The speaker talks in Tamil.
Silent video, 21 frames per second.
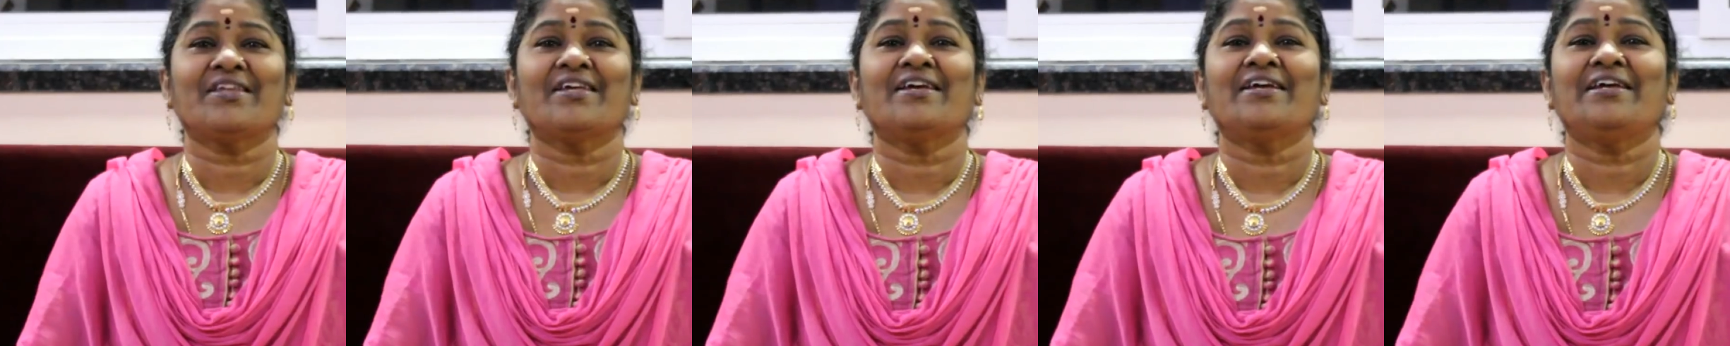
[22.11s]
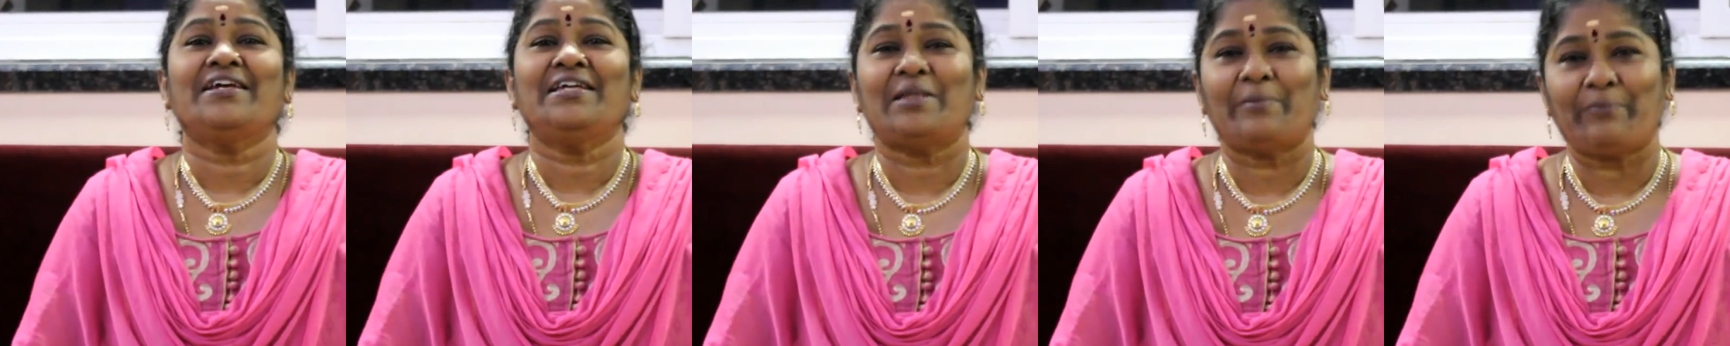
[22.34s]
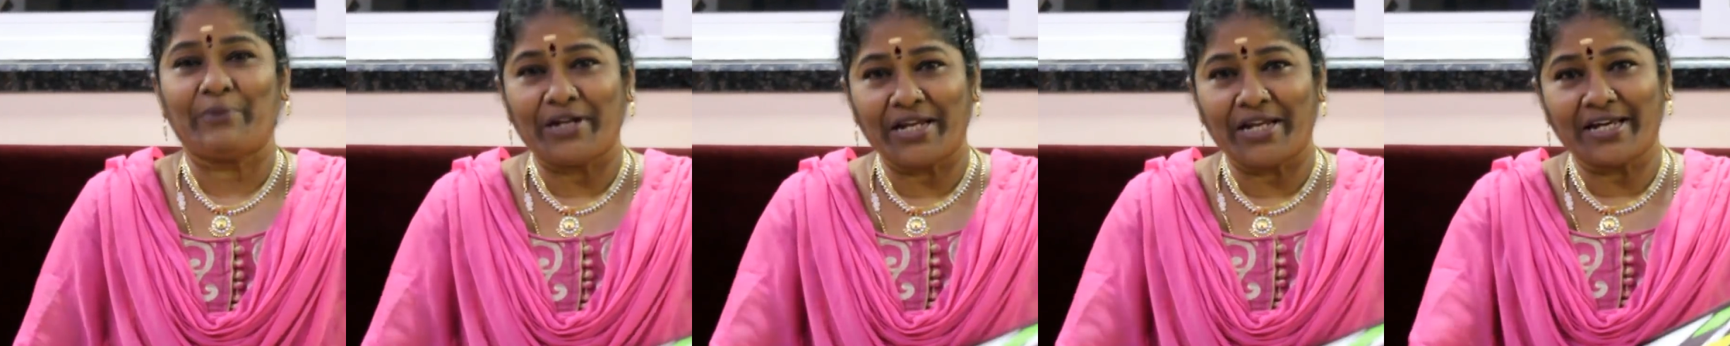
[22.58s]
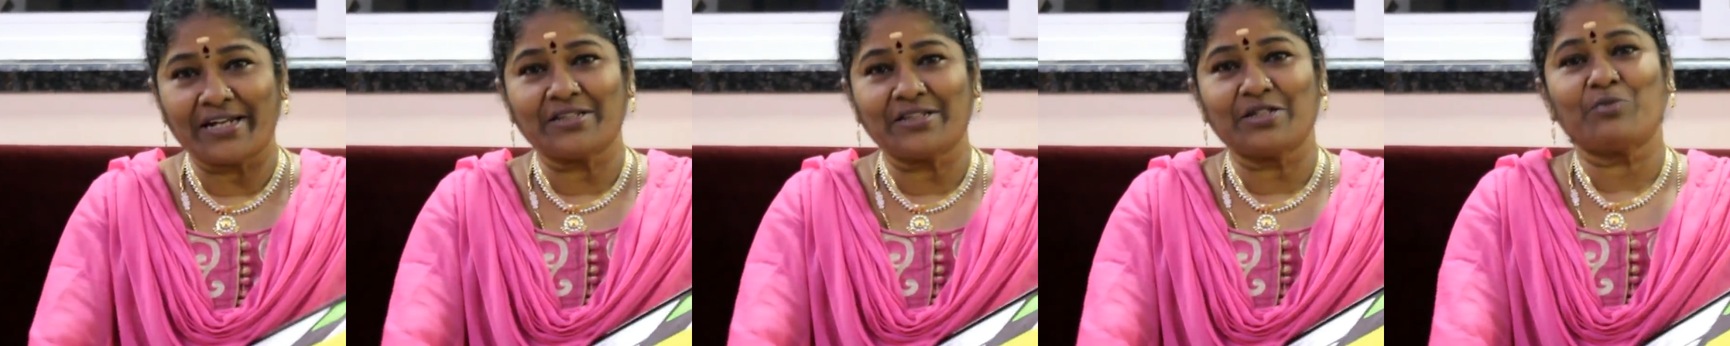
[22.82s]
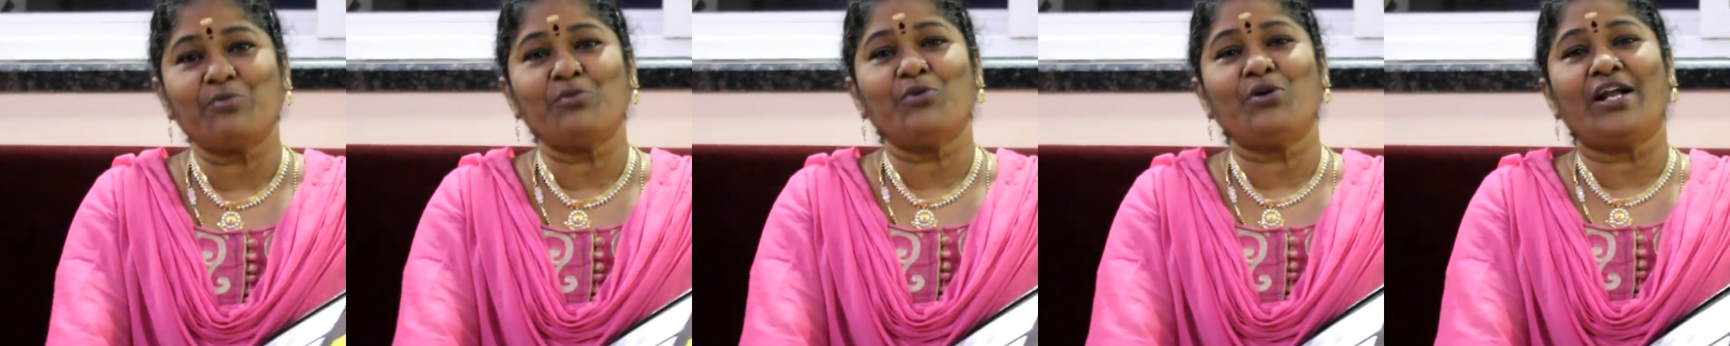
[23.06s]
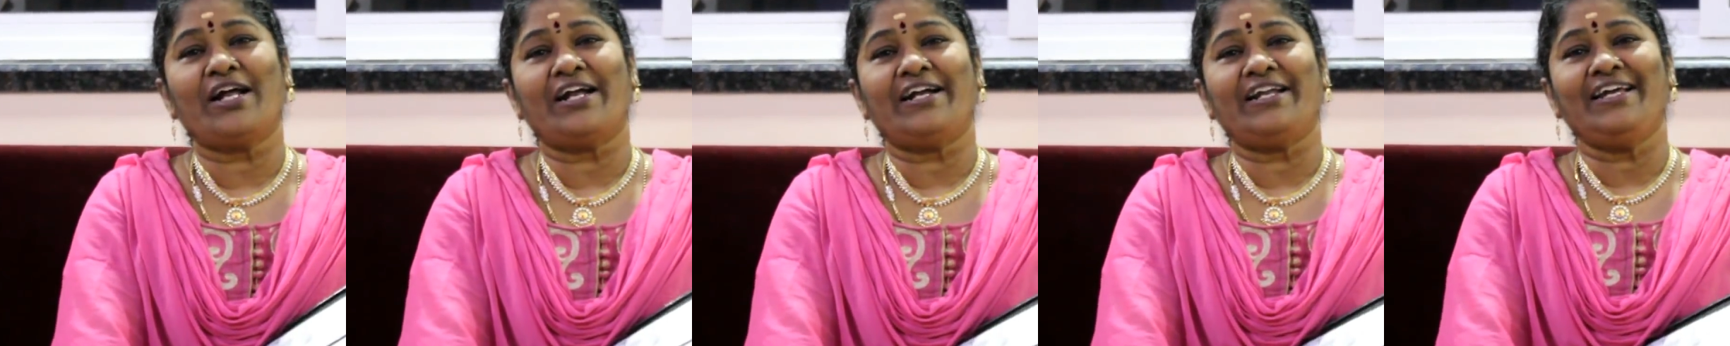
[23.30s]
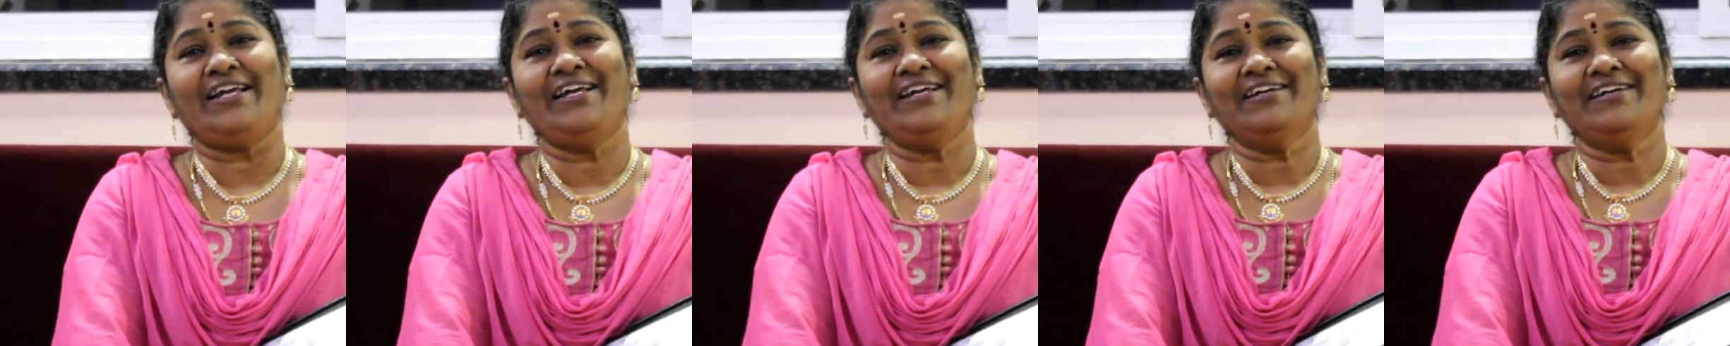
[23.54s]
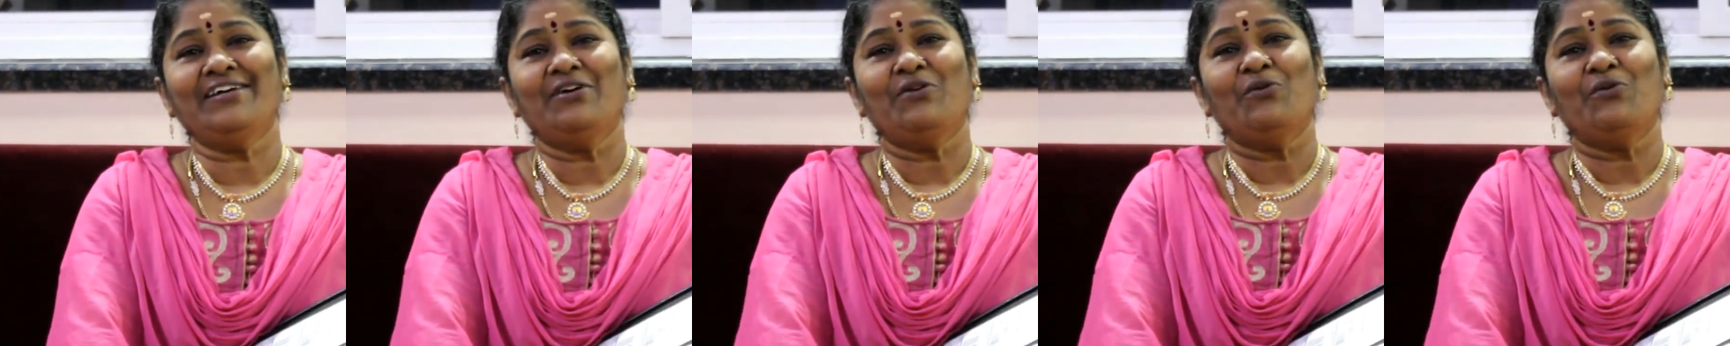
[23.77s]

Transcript: இருக்கேன் இதை பிரிக்கிறதுக்கு முன்னாடி